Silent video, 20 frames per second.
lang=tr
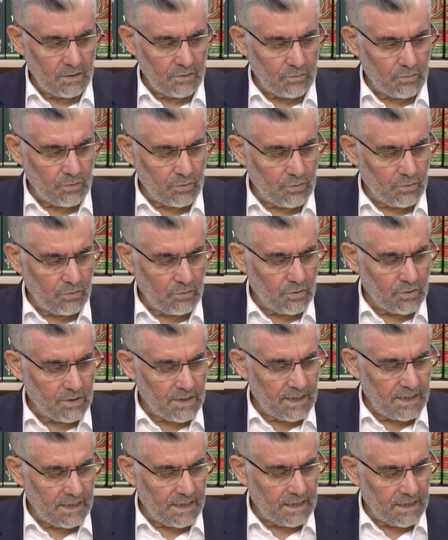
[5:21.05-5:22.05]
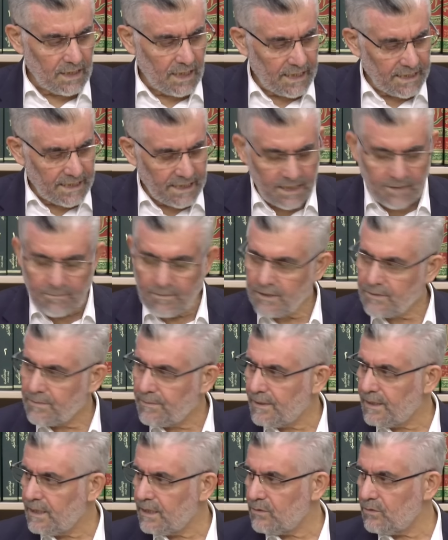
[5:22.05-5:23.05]
Turgut Özal da daha yeni
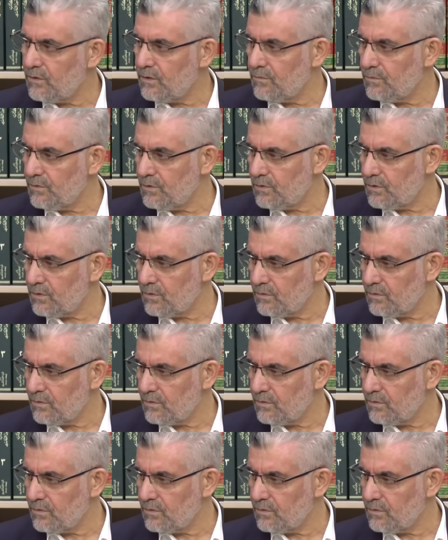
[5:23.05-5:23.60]
başbakan olmuş.